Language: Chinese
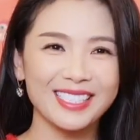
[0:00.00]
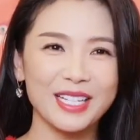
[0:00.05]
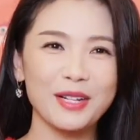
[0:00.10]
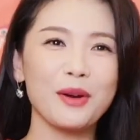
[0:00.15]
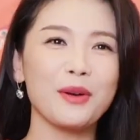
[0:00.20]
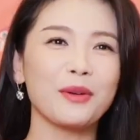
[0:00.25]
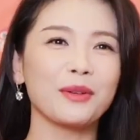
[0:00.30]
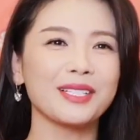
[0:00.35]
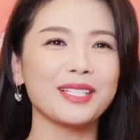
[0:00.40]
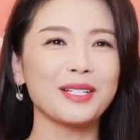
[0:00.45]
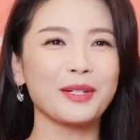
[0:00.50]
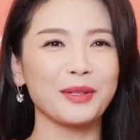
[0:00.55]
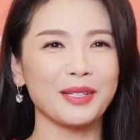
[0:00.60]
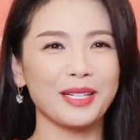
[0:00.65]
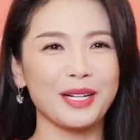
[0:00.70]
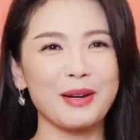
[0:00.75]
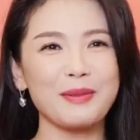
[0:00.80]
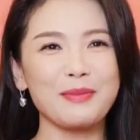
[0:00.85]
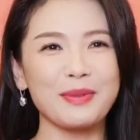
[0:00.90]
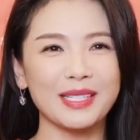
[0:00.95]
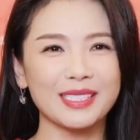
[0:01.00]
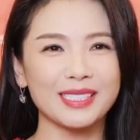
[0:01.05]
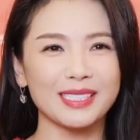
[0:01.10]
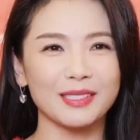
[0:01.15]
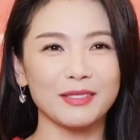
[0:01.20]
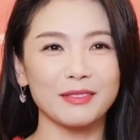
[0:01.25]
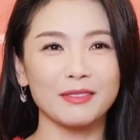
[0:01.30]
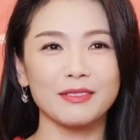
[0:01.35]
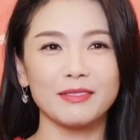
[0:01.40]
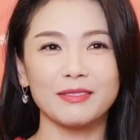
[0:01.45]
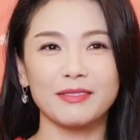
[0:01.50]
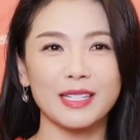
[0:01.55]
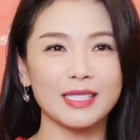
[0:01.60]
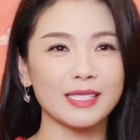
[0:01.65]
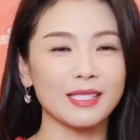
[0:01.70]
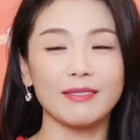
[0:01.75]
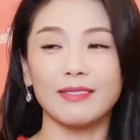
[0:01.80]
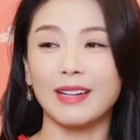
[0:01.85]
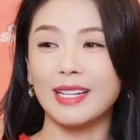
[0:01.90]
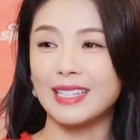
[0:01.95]
结果我一回到北京，发
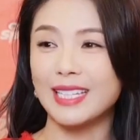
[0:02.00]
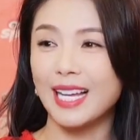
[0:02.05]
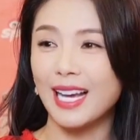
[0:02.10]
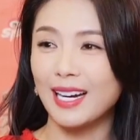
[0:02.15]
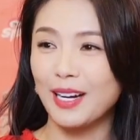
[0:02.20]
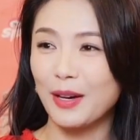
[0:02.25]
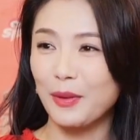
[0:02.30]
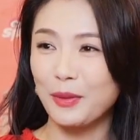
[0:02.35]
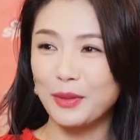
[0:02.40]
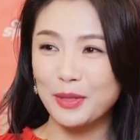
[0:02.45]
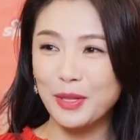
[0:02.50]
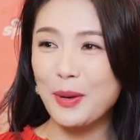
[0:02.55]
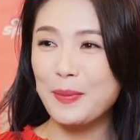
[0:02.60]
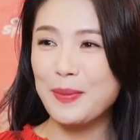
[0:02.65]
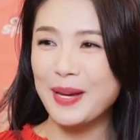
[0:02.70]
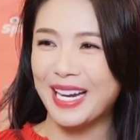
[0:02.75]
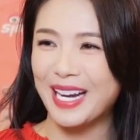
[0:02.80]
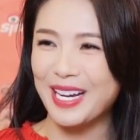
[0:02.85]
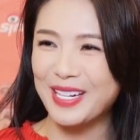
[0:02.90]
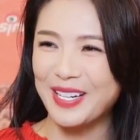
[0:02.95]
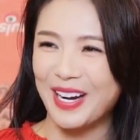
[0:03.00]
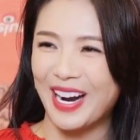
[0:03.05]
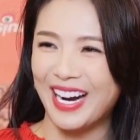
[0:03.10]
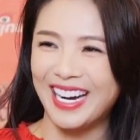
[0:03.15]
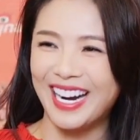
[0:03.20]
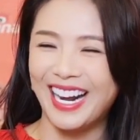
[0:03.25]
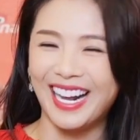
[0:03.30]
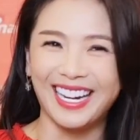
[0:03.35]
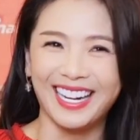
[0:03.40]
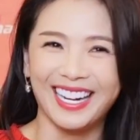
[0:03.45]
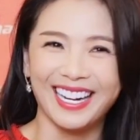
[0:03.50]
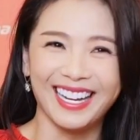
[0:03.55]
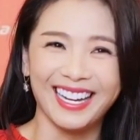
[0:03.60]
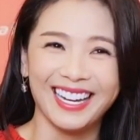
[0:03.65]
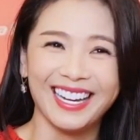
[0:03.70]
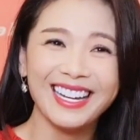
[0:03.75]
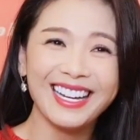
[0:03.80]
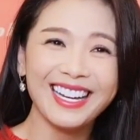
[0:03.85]
现完蛋了，我又被他传染了。